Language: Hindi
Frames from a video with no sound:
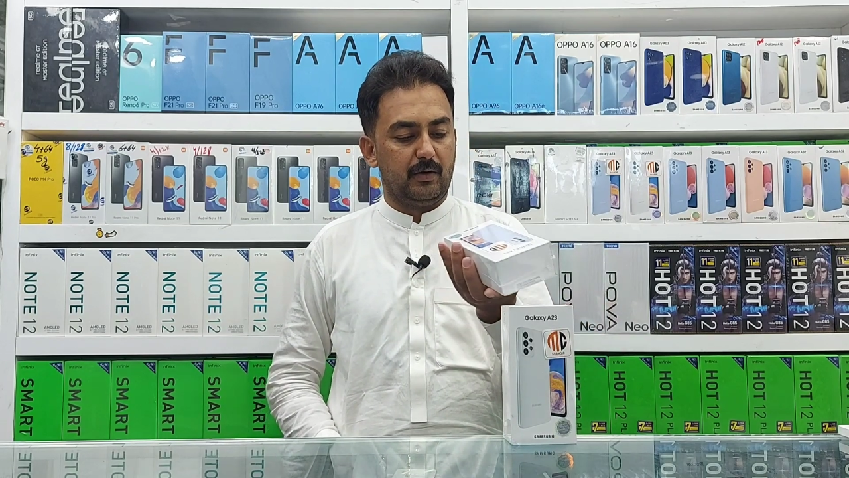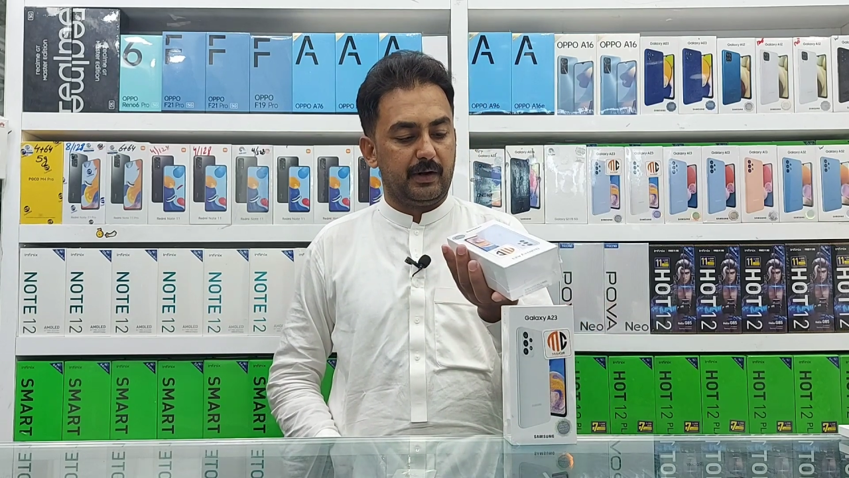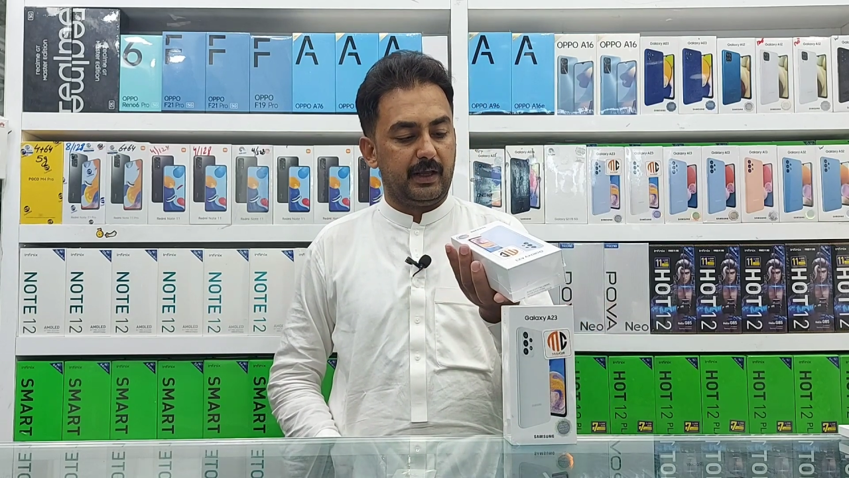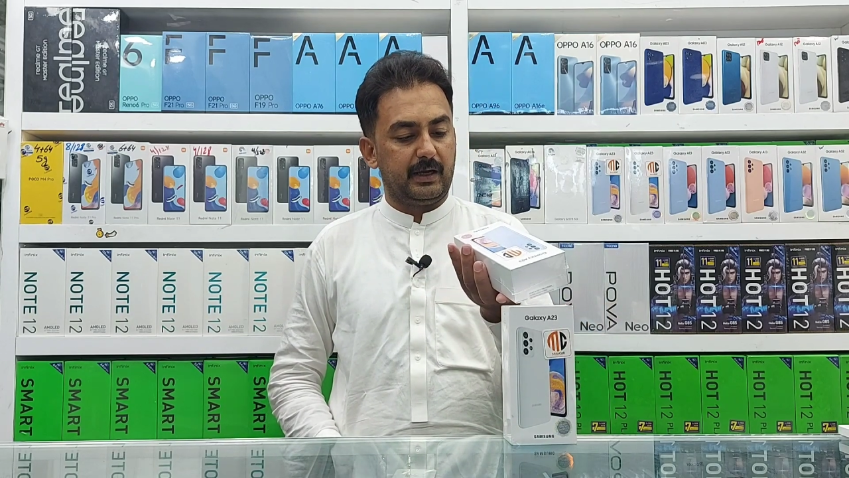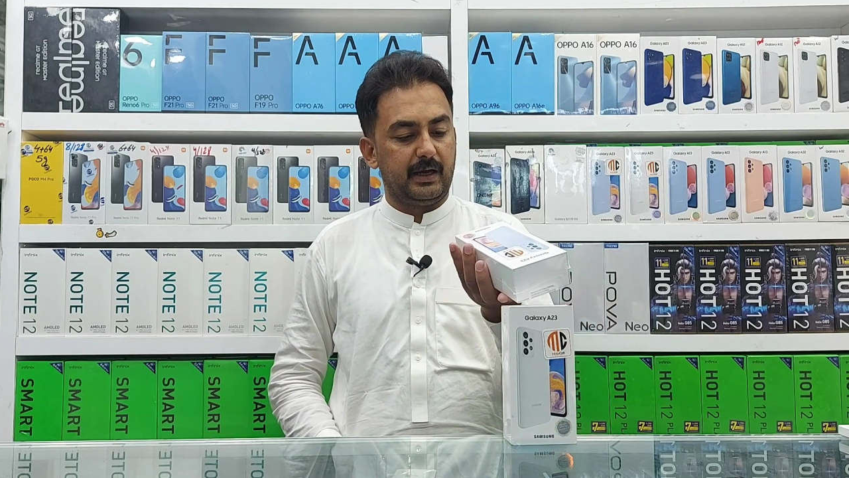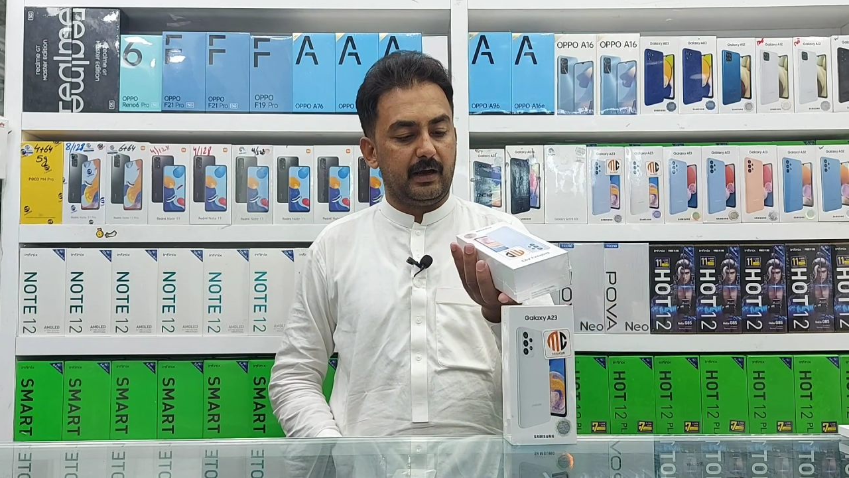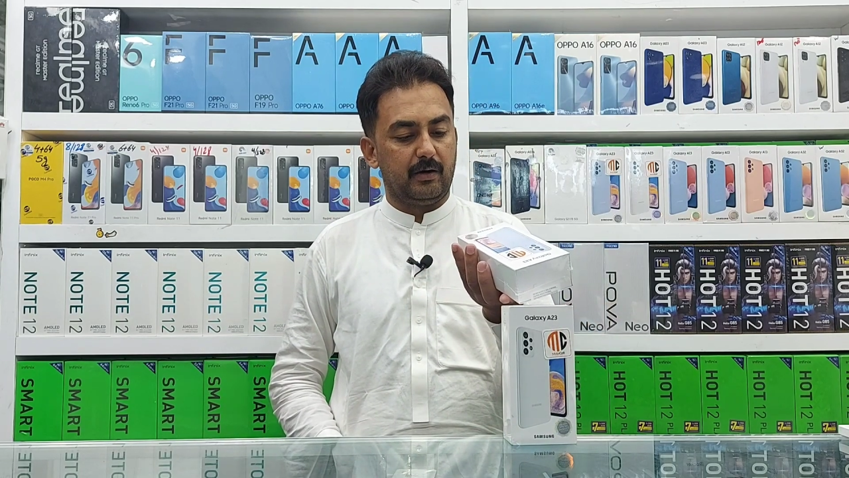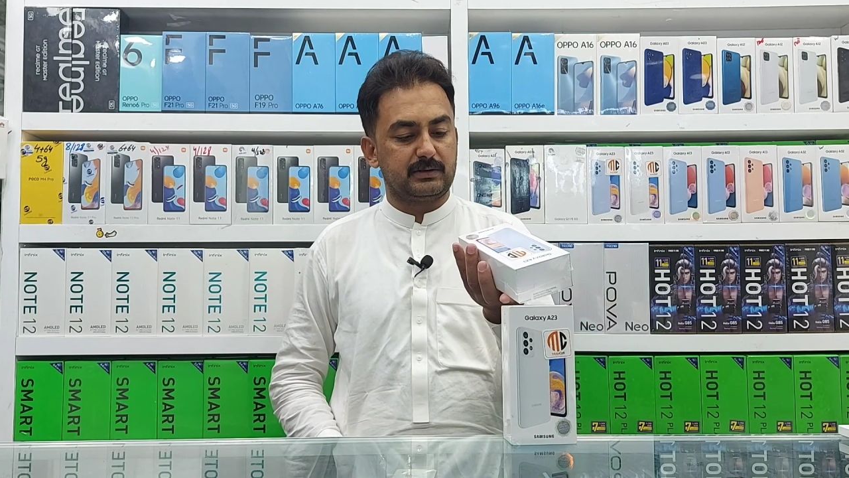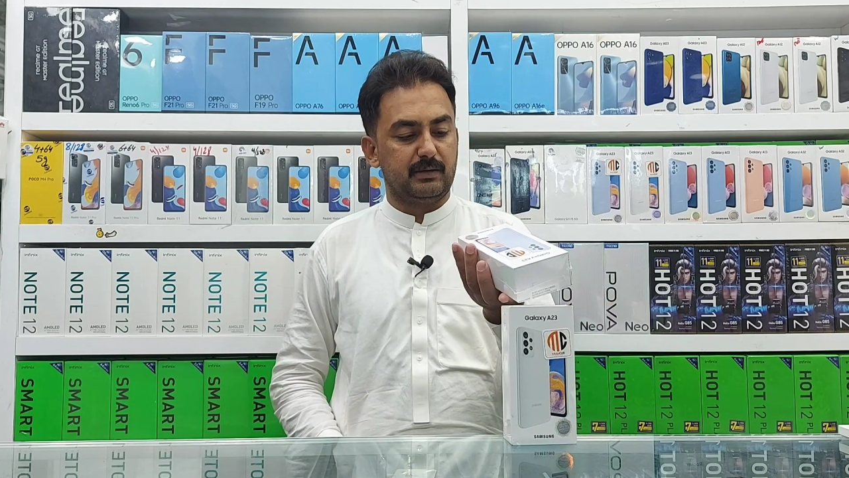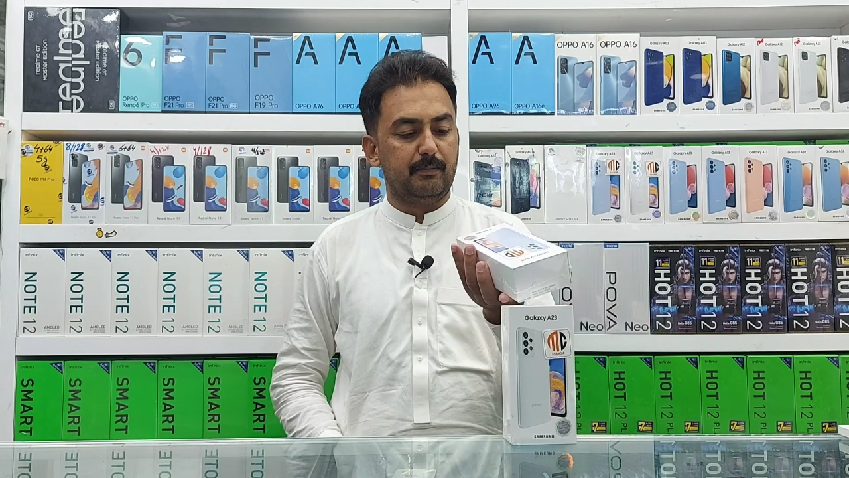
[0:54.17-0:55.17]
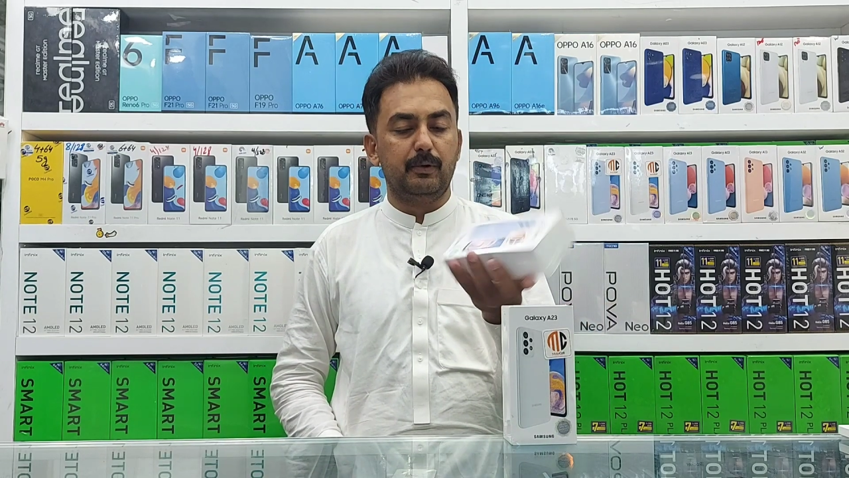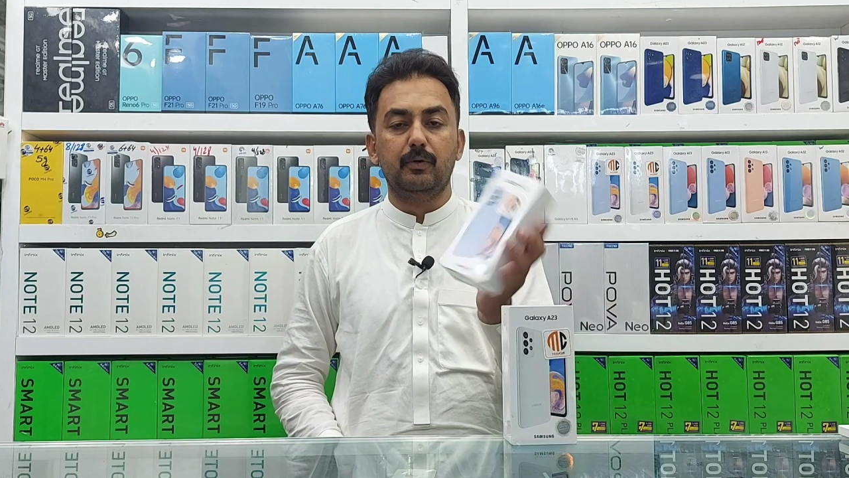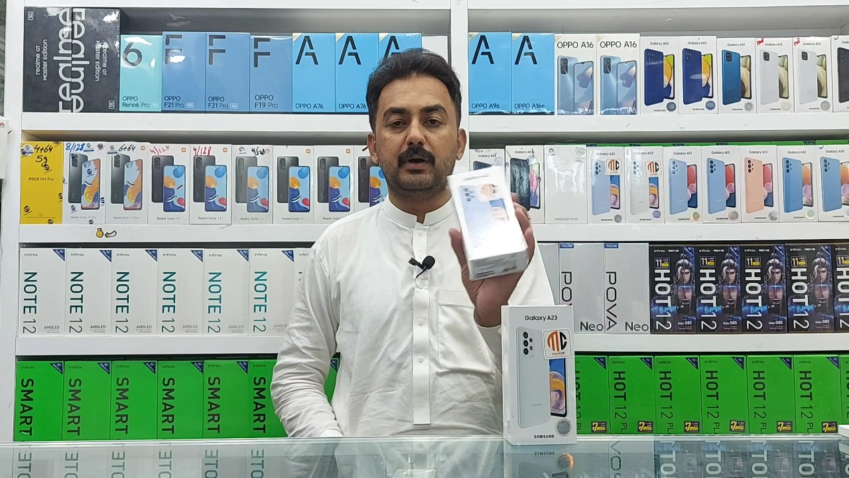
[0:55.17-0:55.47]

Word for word: और एक है ऑसम ब्लू